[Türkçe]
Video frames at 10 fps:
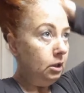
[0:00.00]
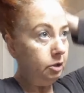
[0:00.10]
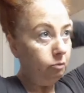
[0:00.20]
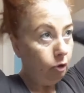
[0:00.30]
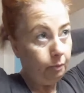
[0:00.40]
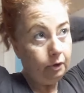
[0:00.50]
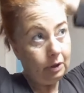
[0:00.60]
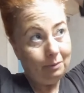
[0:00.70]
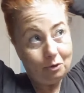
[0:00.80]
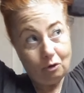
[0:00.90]
saçımı
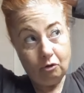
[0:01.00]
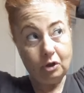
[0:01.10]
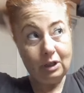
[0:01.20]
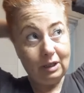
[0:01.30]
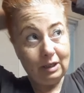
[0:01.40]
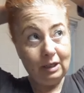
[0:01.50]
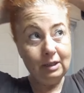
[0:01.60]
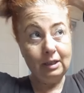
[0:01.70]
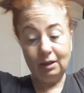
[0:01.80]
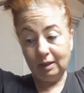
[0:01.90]
toplayacağım çünkü önce
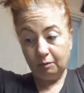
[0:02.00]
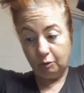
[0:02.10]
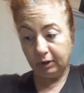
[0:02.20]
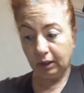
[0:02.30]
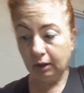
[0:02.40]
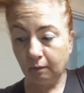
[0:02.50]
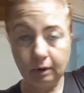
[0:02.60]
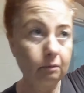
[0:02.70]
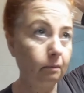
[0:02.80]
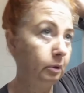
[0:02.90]
ense kısmından
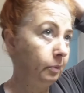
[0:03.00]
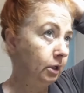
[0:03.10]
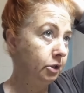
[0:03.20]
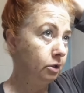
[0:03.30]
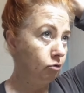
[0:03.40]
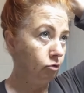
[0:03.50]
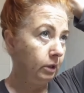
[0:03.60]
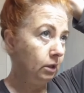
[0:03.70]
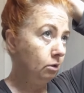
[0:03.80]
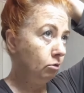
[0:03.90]
hemen bir parça
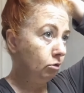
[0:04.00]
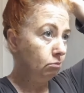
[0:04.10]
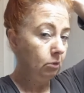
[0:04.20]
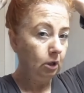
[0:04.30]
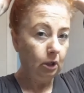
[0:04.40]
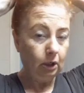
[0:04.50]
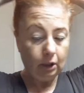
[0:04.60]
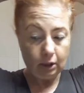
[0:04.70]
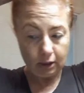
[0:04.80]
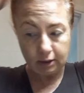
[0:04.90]
sürmek istiyorum.
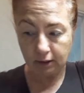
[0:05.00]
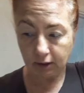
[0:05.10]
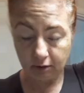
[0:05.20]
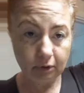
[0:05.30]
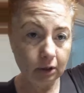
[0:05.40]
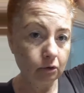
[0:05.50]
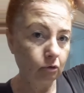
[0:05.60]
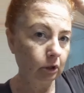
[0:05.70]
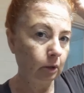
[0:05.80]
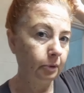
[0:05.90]
Enselerim daha
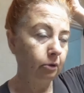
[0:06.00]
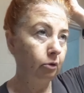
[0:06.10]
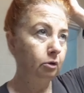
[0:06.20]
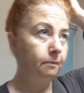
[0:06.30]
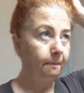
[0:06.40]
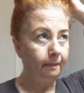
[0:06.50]
zor kapanıyor.